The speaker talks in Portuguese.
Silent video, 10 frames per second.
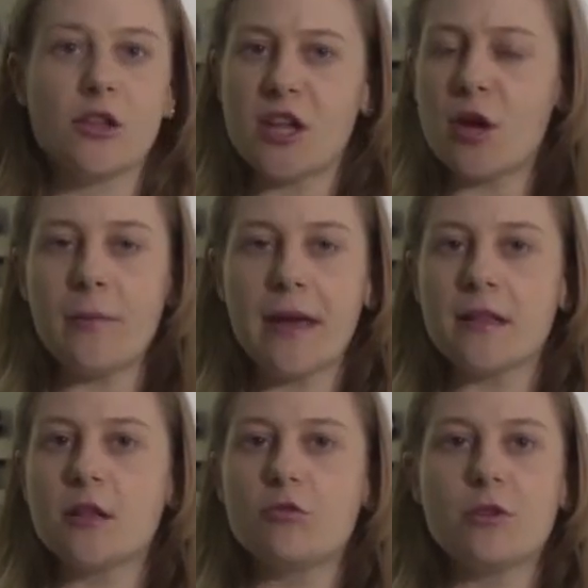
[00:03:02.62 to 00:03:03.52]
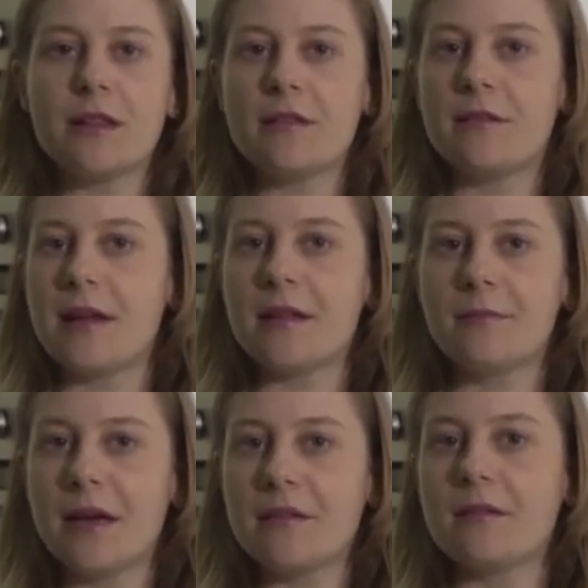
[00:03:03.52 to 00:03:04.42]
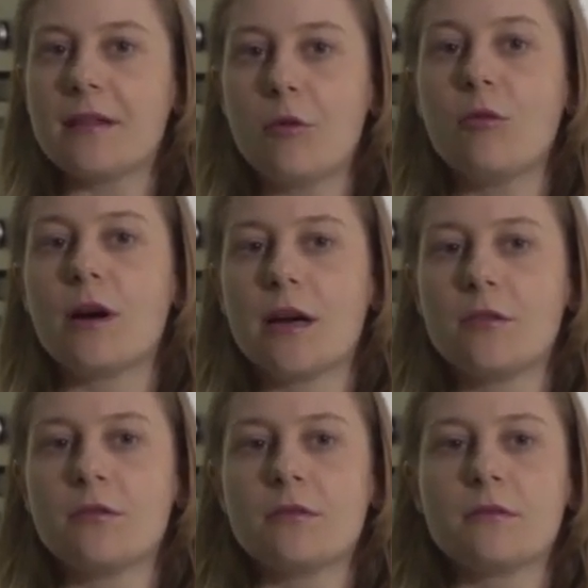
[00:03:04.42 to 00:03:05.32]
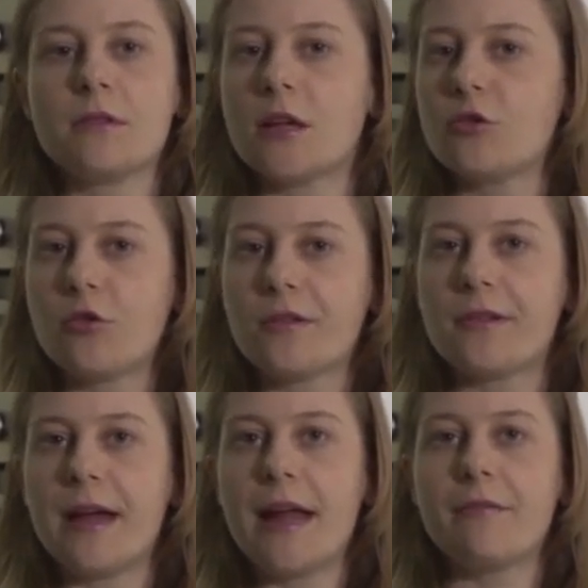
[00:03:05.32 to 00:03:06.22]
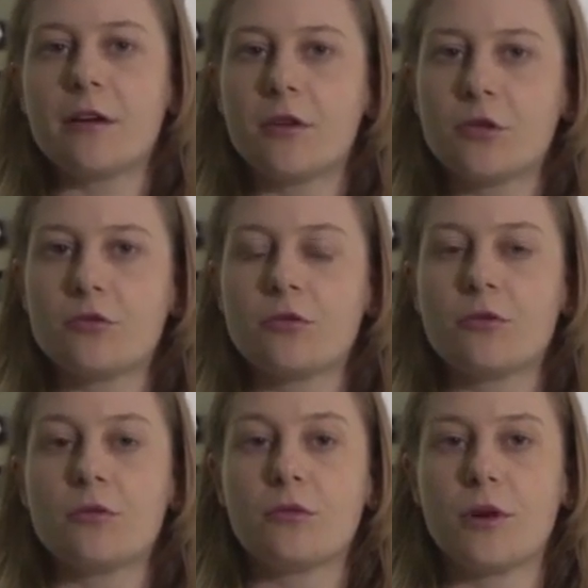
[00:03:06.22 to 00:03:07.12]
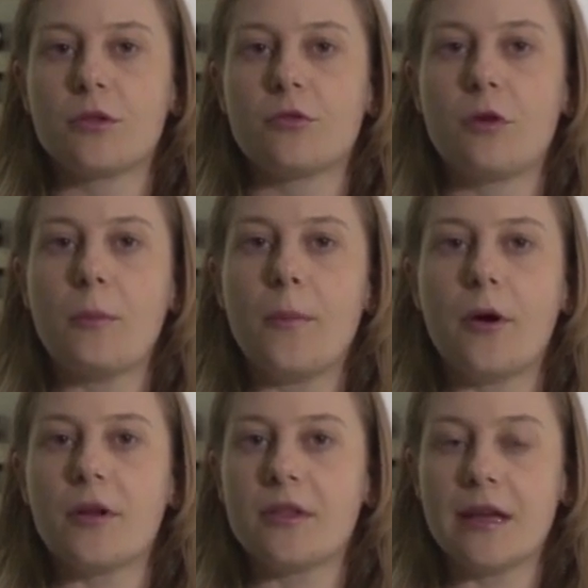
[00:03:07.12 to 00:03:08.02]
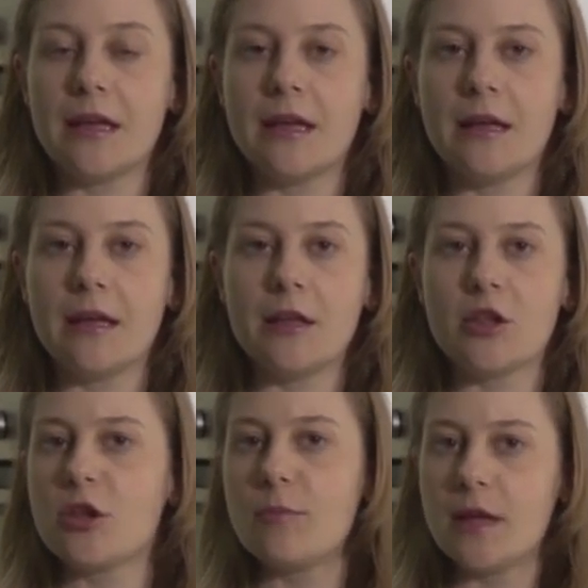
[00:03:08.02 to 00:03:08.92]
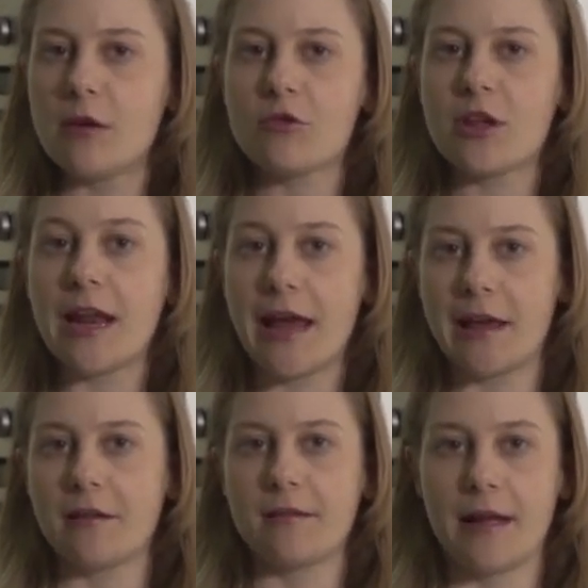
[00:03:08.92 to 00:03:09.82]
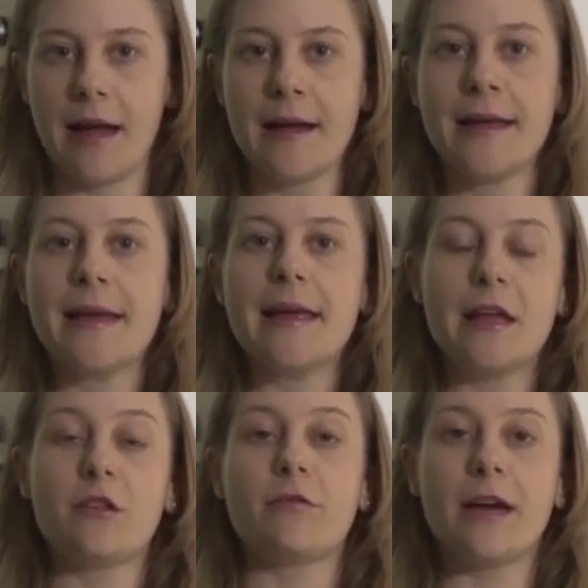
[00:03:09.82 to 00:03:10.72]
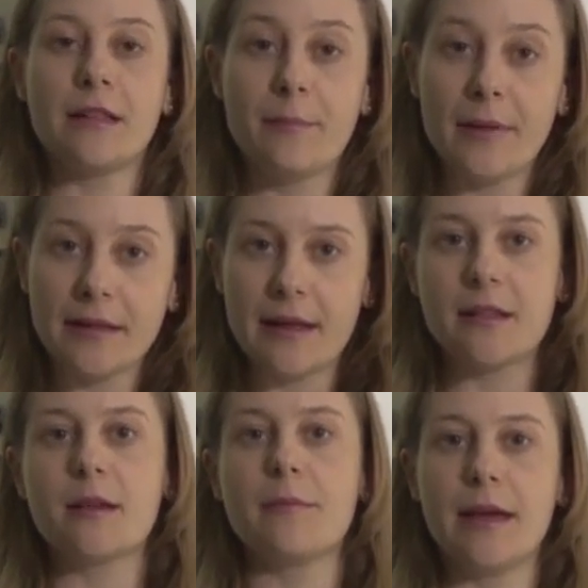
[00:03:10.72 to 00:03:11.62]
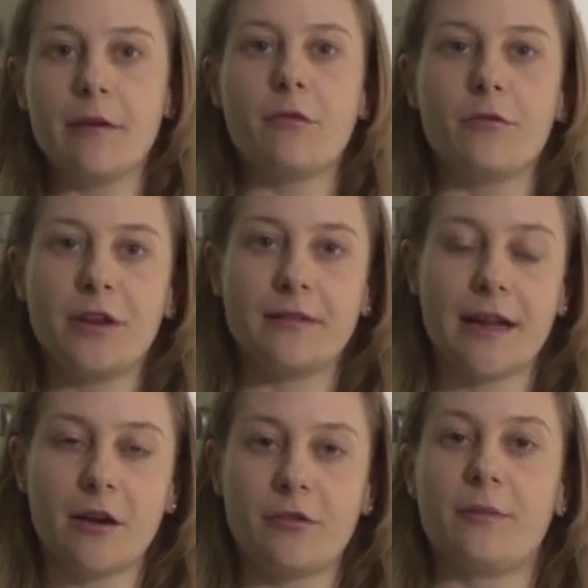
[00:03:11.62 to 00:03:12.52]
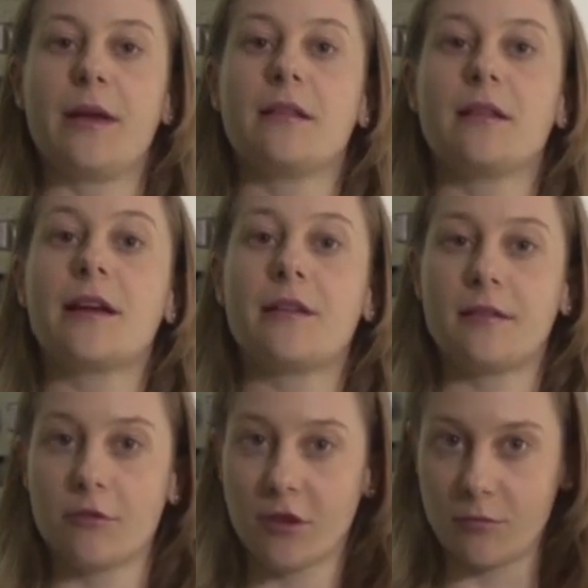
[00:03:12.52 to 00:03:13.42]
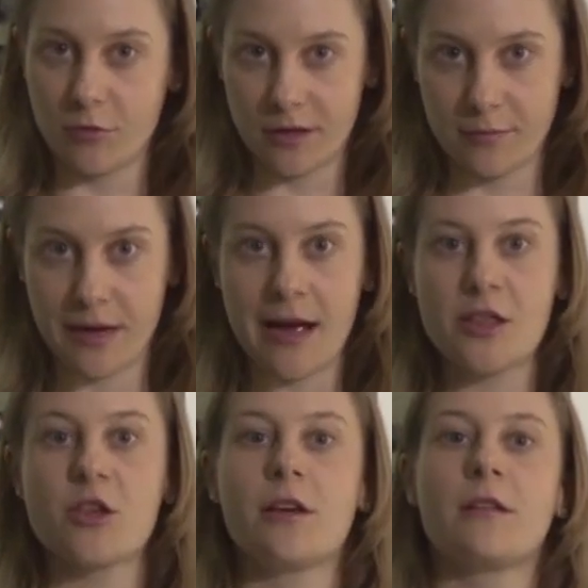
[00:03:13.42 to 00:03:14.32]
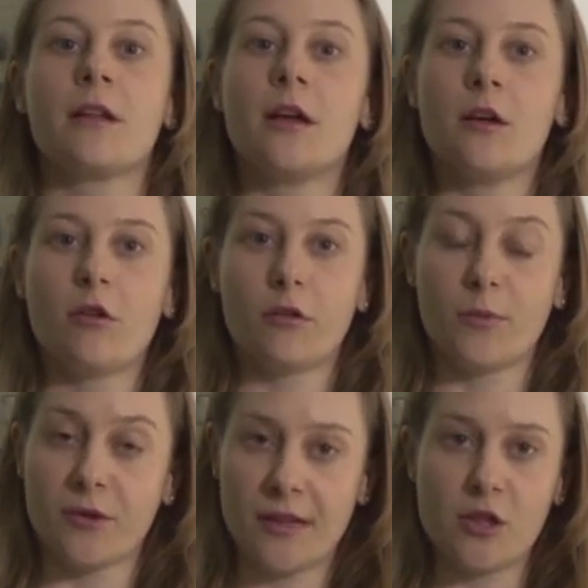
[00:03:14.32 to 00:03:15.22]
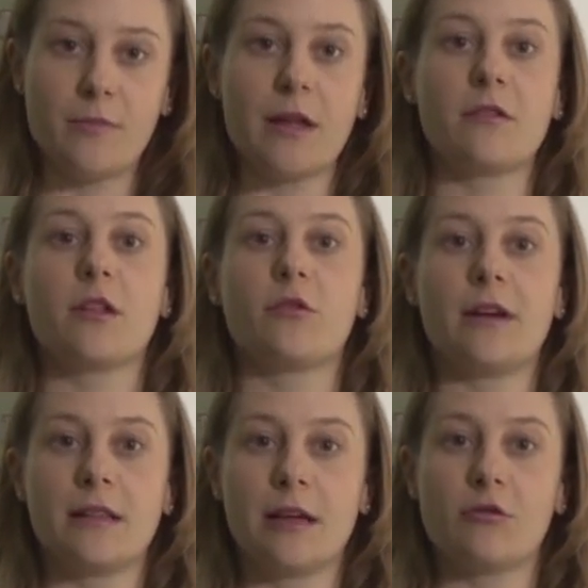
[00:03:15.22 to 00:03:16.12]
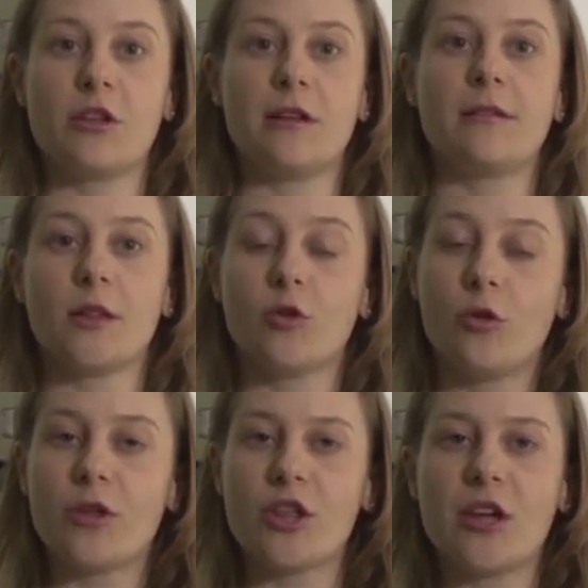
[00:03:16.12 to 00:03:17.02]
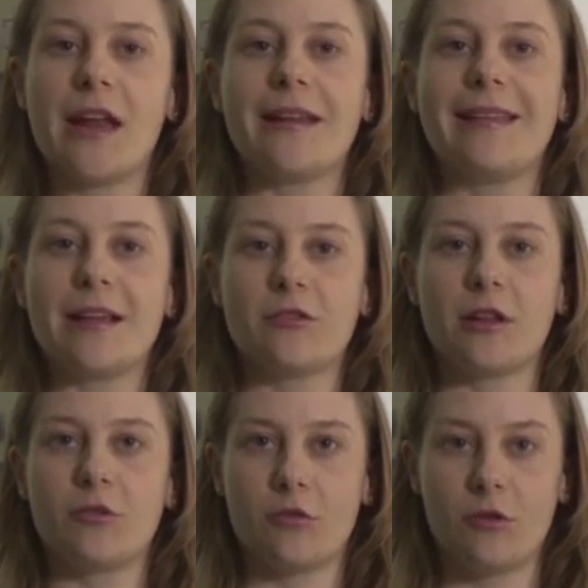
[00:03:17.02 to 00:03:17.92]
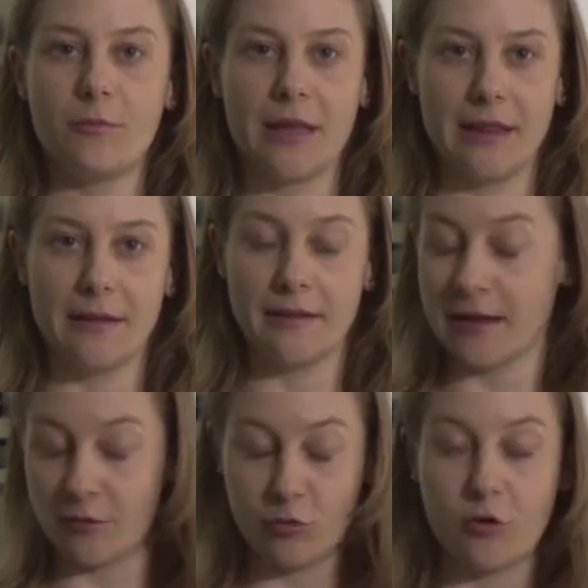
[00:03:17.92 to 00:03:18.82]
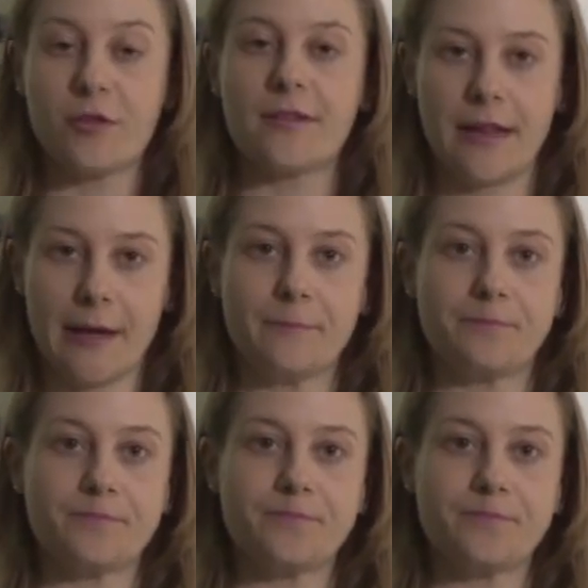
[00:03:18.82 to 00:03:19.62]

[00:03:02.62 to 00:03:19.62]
Geralmente dura de seis meses a um ano, tanto conserva quanto, quanto compota e, e chimia ou geleias, tá? Isso vai depender também, vou frisar novamente, da questão das boas práticas, os procedimentos que tu vai estar tá utilizando com higiene dentro da tua comida, da tua cozinha.